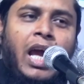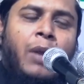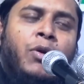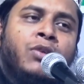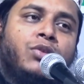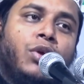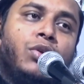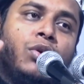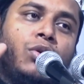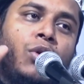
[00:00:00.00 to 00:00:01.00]
এবং
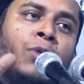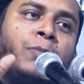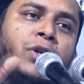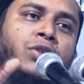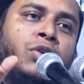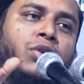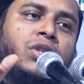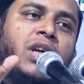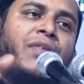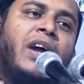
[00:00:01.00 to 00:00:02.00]
ততক্ষণ পর্যন্ত
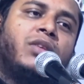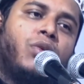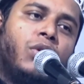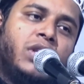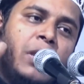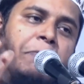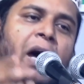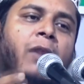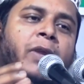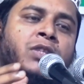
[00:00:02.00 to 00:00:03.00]
সাফাত করতে
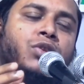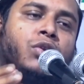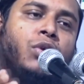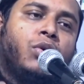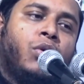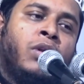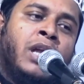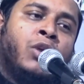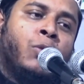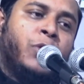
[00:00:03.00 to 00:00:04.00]
পারবেন যতক্ষণ
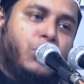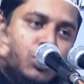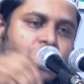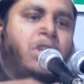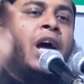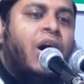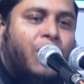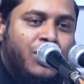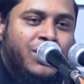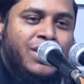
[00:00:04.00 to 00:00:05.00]
না নবী খুশি না
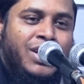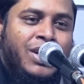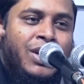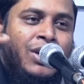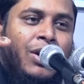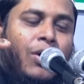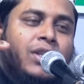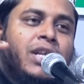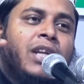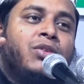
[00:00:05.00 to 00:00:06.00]
হন
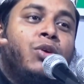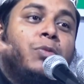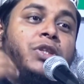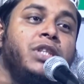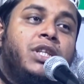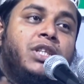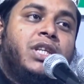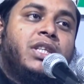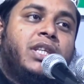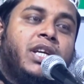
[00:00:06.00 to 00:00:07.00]
অর্থাৎ নবীজি
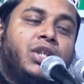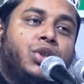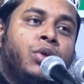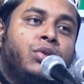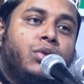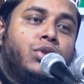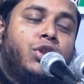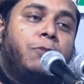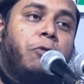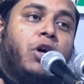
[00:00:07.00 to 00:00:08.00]
নিজের থেকে
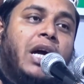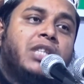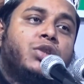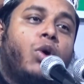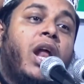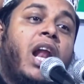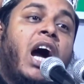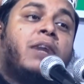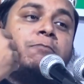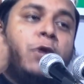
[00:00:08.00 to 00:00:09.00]
সন্তুষ্টি প্রকাশ করার
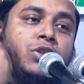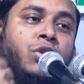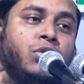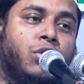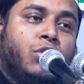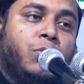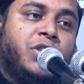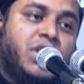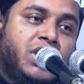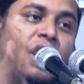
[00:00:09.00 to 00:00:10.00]
আট পর্যন্ত
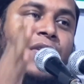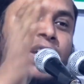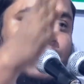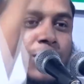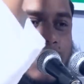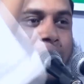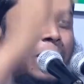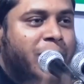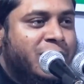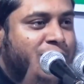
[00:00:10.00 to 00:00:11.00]
নবীজি সাফাত করতে
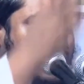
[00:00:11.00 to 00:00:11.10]
পারবেন